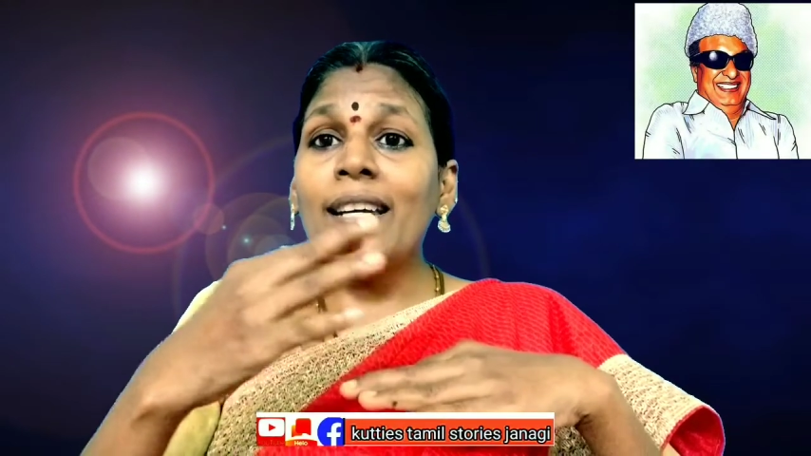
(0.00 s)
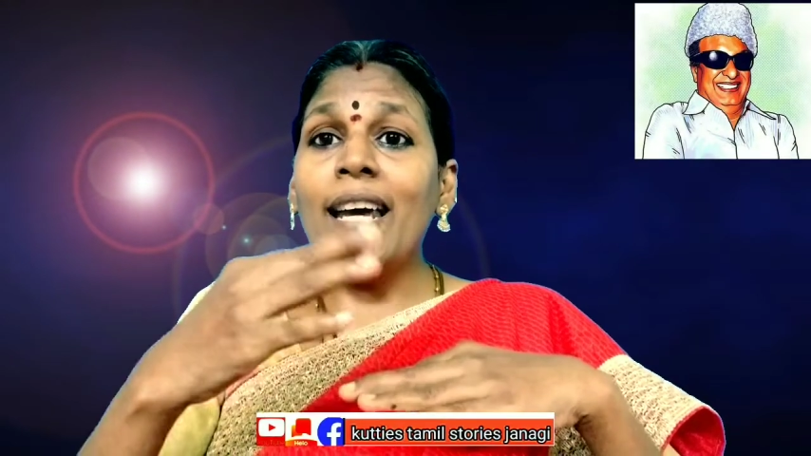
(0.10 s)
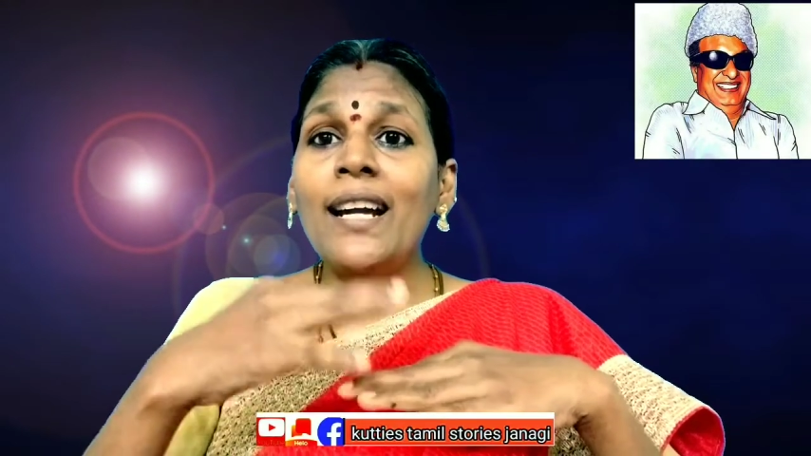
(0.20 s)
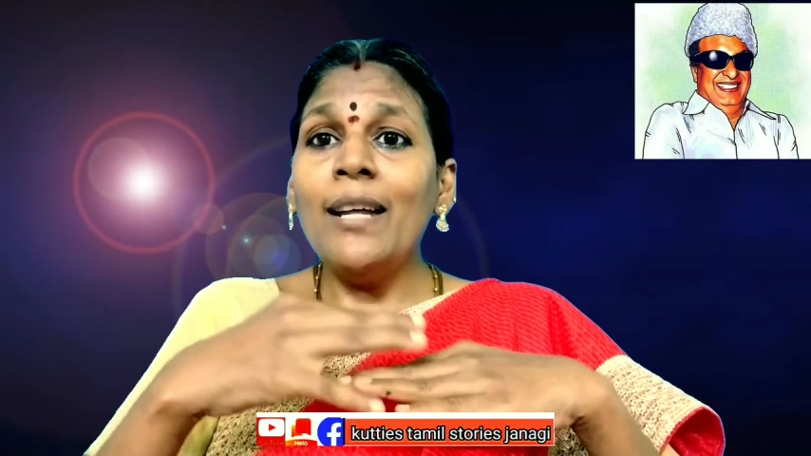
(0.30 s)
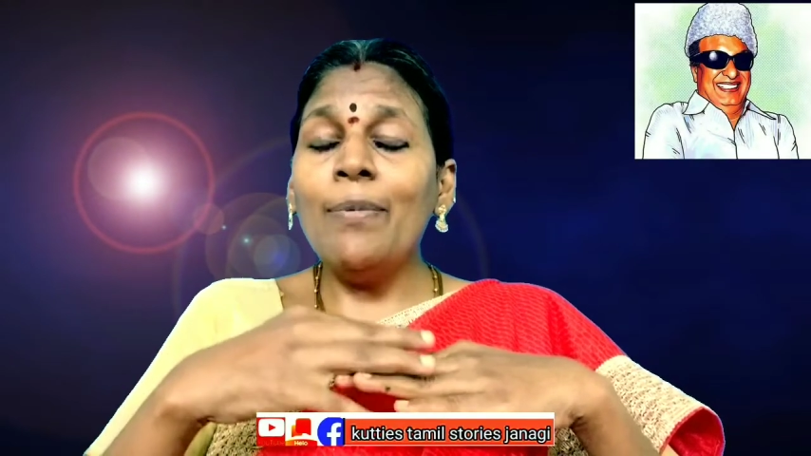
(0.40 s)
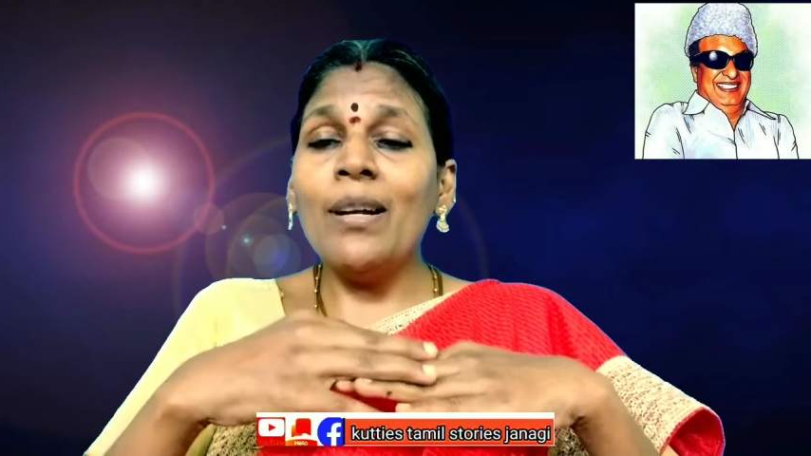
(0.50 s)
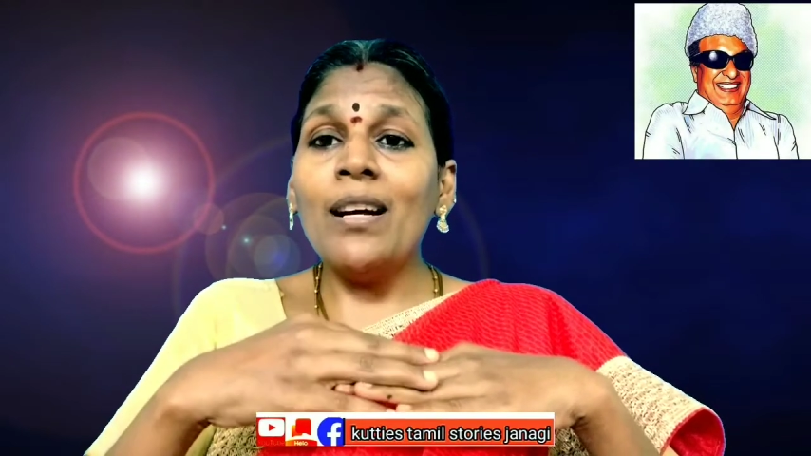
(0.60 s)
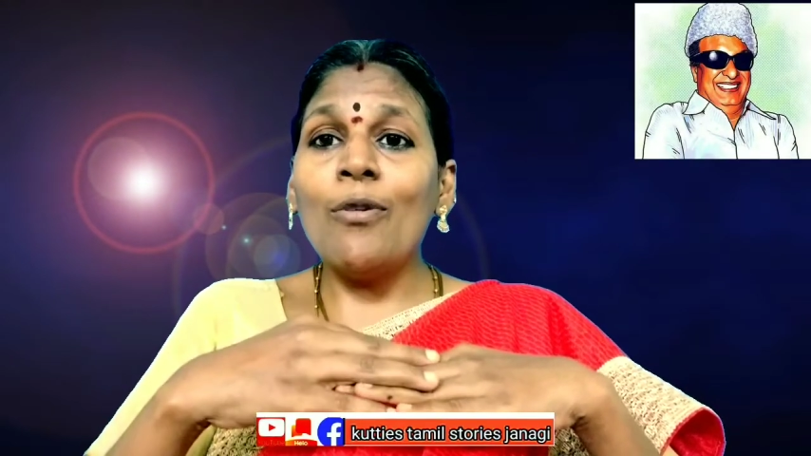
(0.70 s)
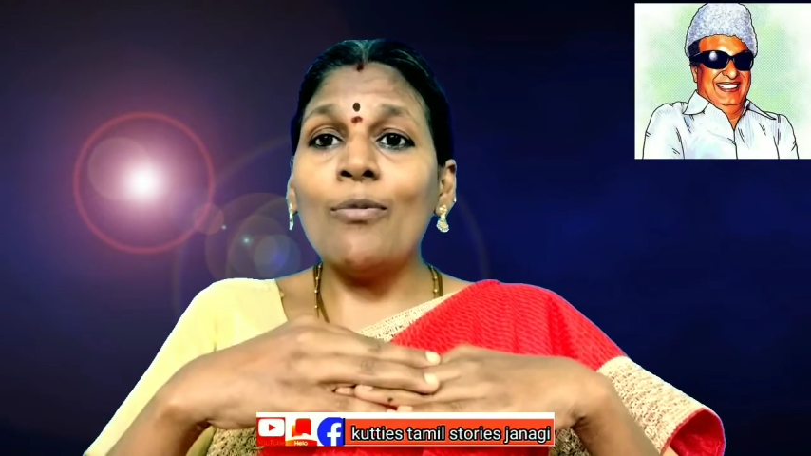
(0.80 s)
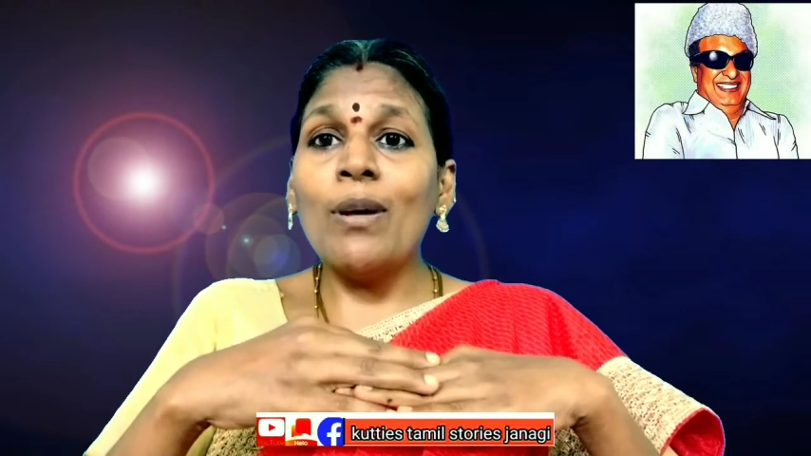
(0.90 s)
கேட்ட
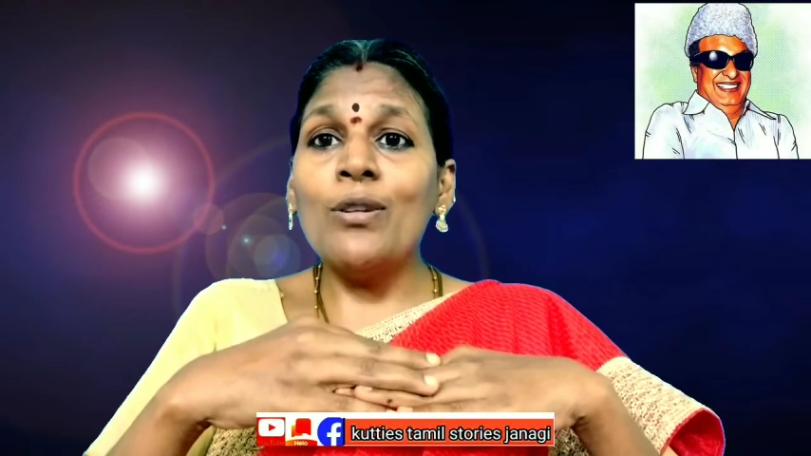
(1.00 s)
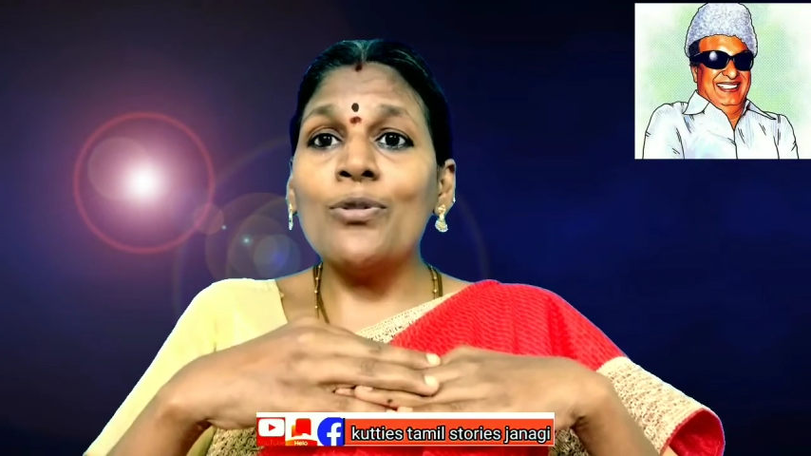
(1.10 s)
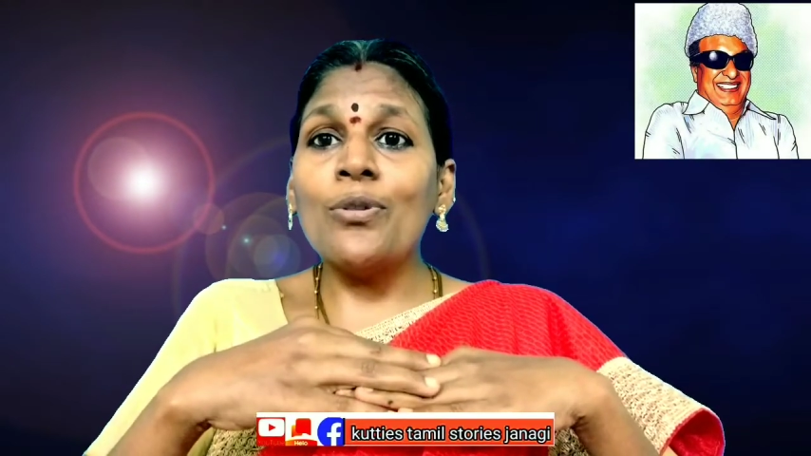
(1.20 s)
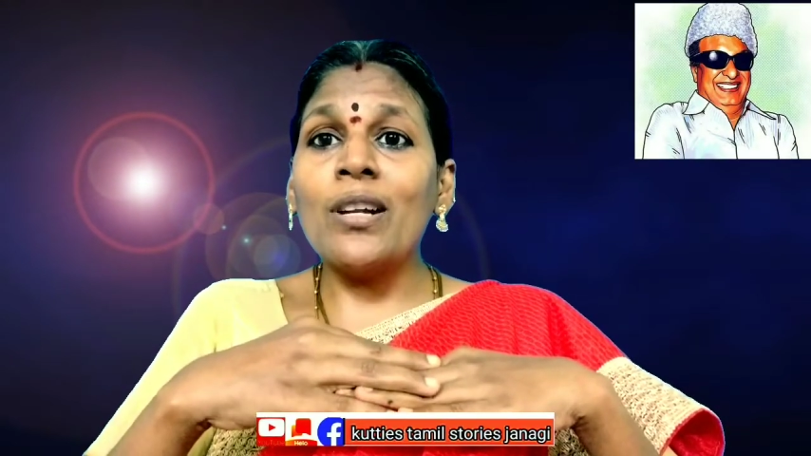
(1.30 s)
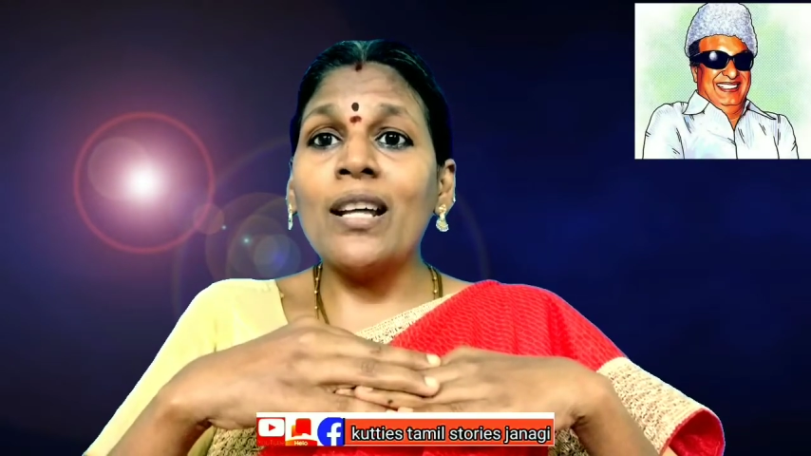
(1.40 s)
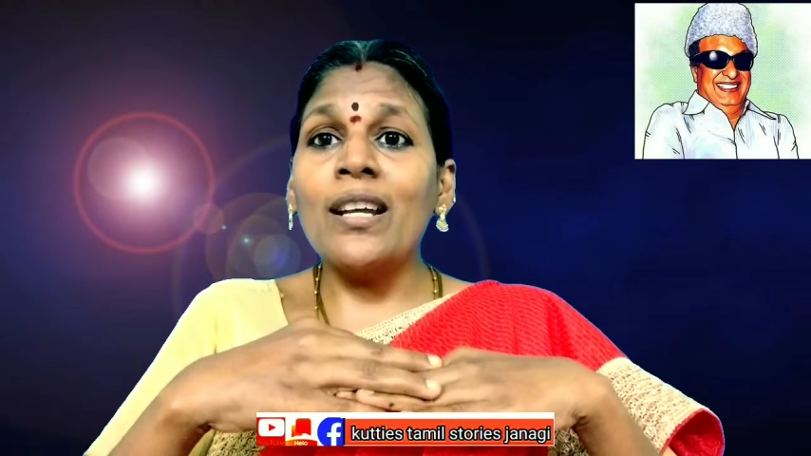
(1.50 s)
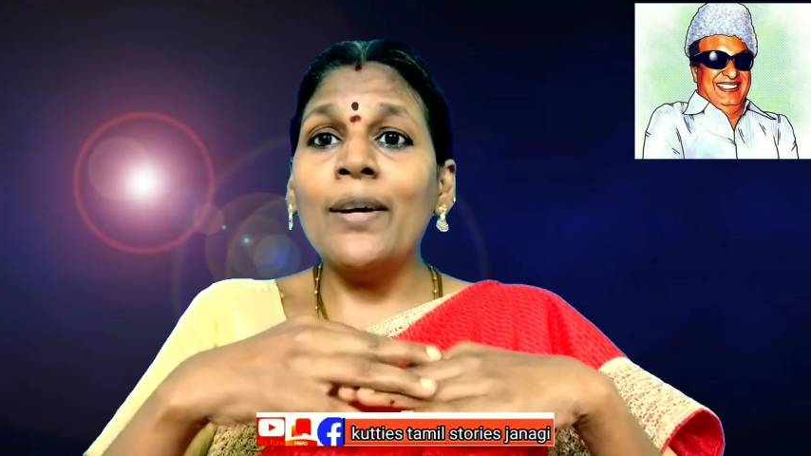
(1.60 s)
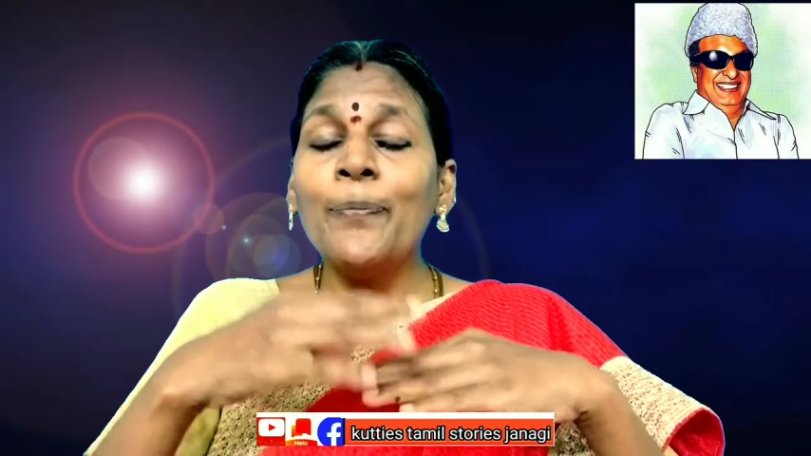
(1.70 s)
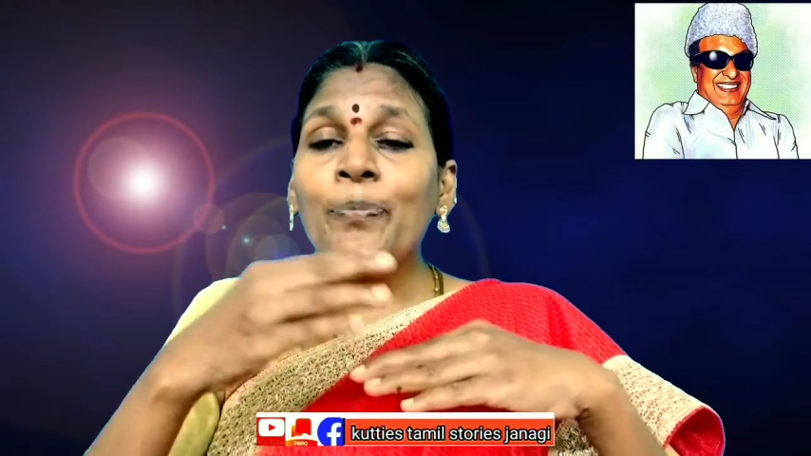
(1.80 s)
பிறகு அவர் பதில் சொல்கிறாரு